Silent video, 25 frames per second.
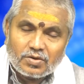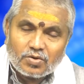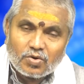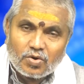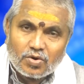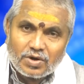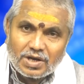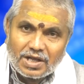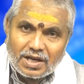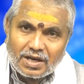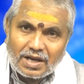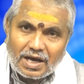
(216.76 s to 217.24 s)

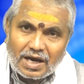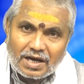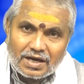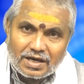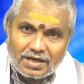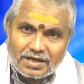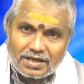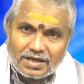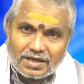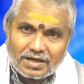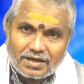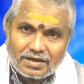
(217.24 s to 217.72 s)
రెండు నెలలు
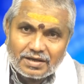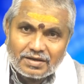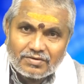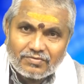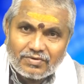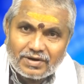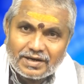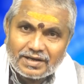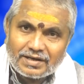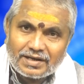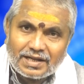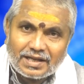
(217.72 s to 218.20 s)
ఆగంటే
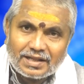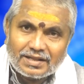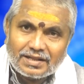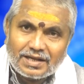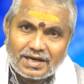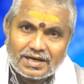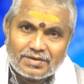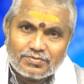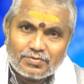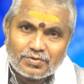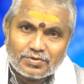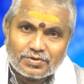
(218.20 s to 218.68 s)
వాడి నెలలు
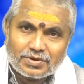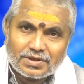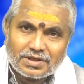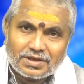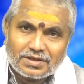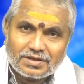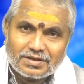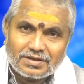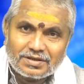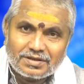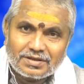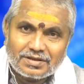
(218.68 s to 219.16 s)
దాటిపోతున్నాయి
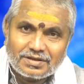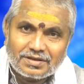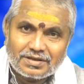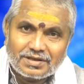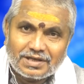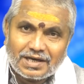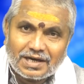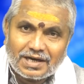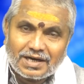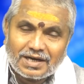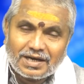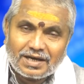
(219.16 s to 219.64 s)

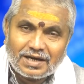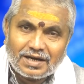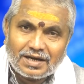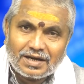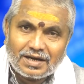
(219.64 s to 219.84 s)
ఎక్కడ